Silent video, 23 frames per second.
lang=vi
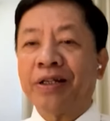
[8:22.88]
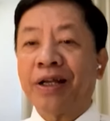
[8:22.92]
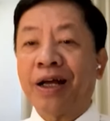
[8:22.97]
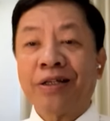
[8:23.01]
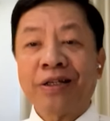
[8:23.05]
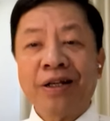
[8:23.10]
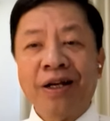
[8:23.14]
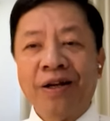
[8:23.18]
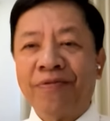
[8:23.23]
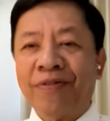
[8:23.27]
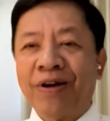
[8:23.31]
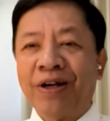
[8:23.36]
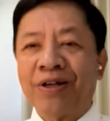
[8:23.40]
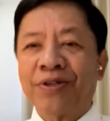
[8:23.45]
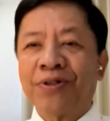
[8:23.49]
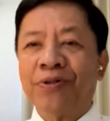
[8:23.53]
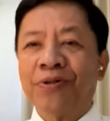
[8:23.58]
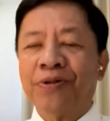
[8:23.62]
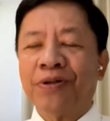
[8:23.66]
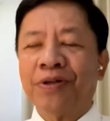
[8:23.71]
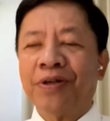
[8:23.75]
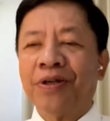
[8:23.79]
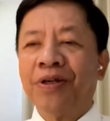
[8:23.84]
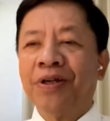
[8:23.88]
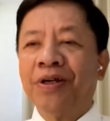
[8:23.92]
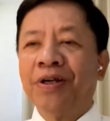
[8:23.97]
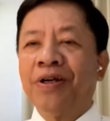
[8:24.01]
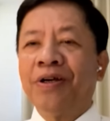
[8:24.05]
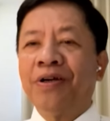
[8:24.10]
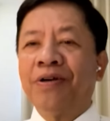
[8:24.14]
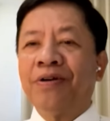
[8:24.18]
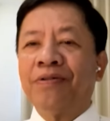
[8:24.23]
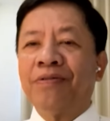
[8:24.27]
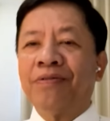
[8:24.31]
chiến thắng rất là vang dội
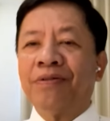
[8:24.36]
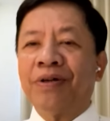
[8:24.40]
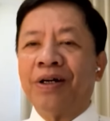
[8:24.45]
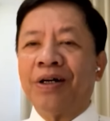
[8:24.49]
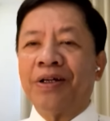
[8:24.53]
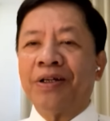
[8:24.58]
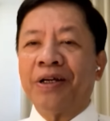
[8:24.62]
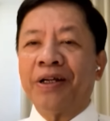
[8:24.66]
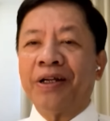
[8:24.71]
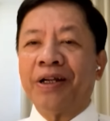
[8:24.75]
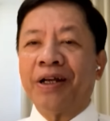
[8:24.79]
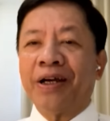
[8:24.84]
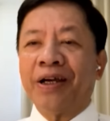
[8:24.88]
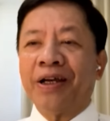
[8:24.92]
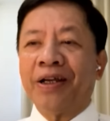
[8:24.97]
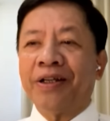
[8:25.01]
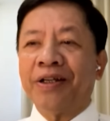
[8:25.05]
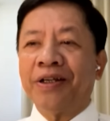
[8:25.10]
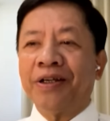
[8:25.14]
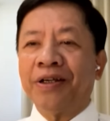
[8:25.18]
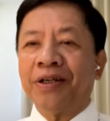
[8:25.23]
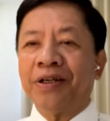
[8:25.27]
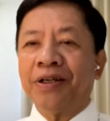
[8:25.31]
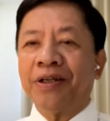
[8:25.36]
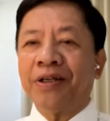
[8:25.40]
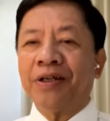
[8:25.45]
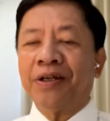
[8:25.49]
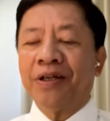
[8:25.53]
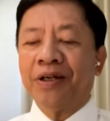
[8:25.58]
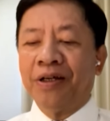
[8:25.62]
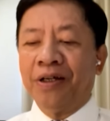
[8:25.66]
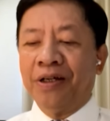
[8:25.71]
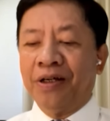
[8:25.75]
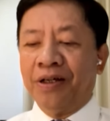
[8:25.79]
và hiện nay
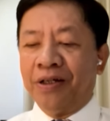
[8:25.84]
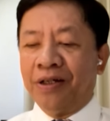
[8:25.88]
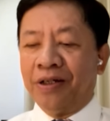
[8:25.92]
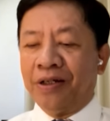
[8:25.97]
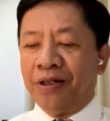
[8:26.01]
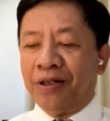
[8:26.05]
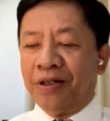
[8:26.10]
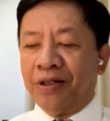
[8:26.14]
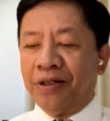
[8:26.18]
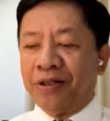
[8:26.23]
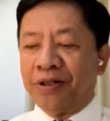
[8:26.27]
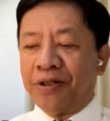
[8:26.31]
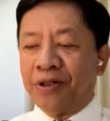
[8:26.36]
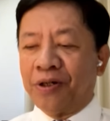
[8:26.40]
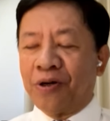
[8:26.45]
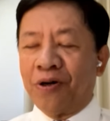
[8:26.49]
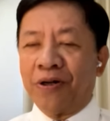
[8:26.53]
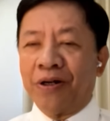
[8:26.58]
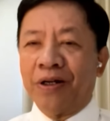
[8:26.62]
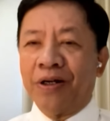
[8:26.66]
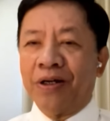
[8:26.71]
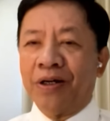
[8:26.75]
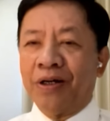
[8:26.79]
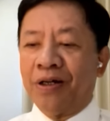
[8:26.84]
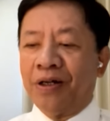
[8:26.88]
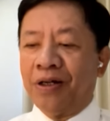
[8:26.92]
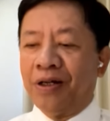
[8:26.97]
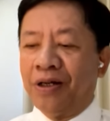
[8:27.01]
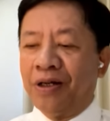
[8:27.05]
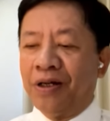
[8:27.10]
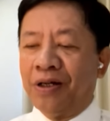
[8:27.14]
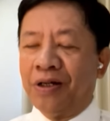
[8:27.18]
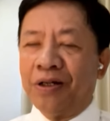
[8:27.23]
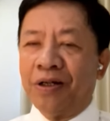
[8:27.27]
thì ờ, chỉ còn
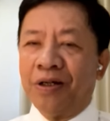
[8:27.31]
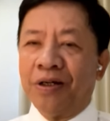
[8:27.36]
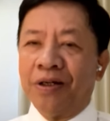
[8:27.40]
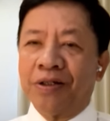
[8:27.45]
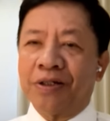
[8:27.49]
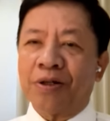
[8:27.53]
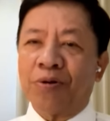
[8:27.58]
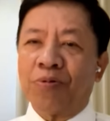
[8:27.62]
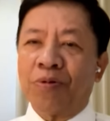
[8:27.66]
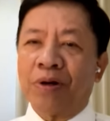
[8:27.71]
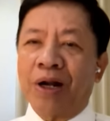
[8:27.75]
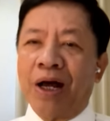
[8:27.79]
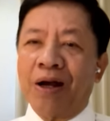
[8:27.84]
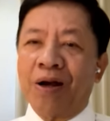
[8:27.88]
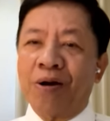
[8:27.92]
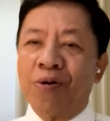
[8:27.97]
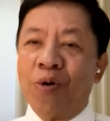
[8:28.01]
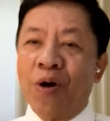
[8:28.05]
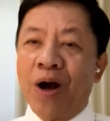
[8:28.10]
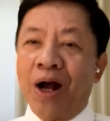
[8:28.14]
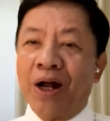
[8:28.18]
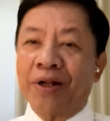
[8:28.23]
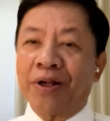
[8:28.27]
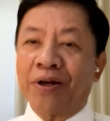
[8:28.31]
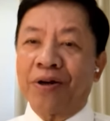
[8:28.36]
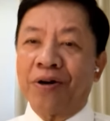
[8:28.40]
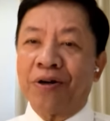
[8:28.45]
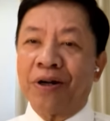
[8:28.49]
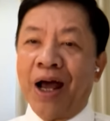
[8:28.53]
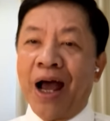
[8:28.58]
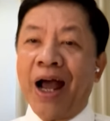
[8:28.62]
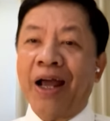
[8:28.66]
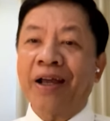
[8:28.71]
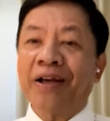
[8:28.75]
ờ, trong Đảng Cộng hòa chỉ
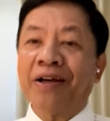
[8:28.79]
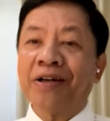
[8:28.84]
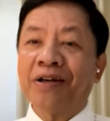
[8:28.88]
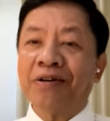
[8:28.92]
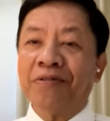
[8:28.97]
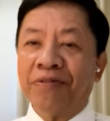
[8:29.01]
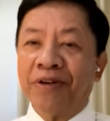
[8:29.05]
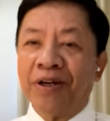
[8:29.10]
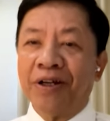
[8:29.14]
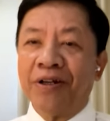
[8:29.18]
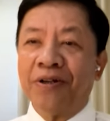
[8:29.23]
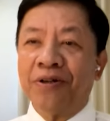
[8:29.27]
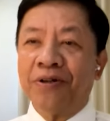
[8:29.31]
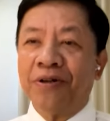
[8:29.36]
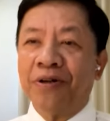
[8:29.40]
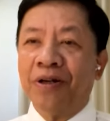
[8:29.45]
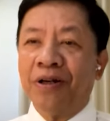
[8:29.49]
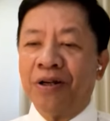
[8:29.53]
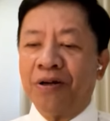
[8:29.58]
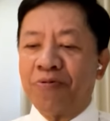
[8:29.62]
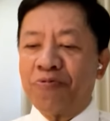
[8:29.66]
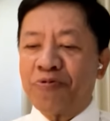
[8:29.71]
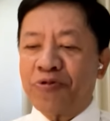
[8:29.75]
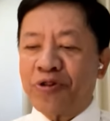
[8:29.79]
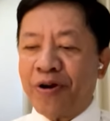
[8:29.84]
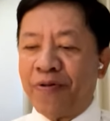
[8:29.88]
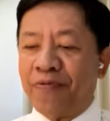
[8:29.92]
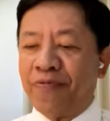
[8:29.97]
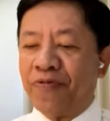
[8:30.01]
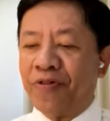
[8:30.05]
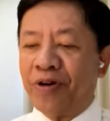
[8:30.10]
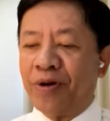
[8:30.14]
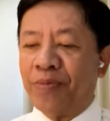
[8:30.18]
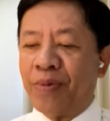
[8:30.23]
còn hai ứng cử viên thôi, ông
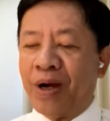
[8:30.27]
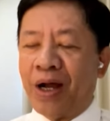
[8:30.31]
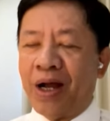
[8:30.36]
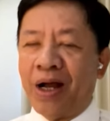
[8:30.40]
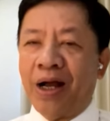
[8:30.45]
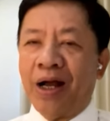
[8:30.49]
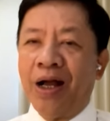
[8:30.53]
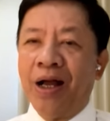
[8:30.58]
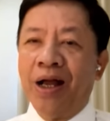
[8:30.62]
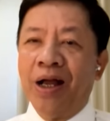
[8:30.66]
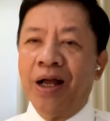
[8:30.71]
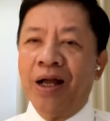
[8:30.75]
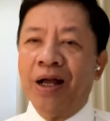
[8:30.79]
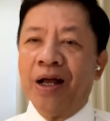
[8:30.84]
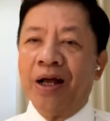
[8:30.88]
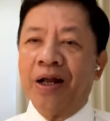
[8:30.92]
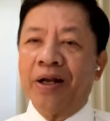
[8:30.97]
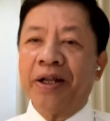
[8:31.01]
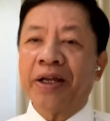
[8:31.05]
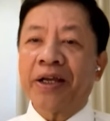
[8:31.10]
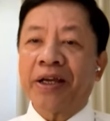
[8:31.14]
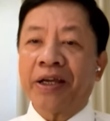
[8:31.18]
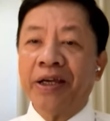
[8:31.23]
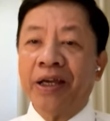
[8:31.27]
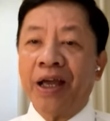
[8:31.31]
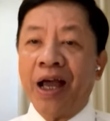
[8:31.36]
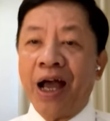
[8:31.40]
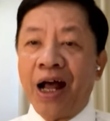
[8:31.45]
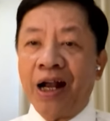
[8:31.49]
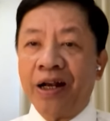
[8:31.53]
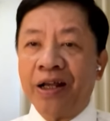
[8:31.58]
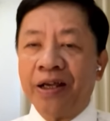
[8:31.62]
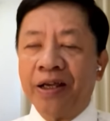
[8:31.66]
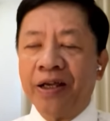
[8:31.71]
Trump và bà
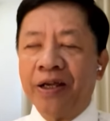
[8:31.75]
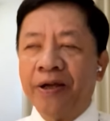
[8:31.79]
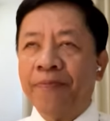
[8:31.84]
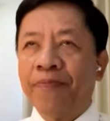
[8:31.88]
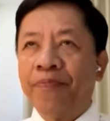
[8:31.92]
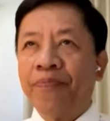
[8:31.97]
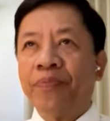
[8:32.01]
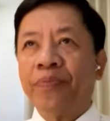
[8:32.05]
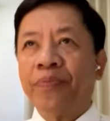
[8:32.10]
Nikki Haley.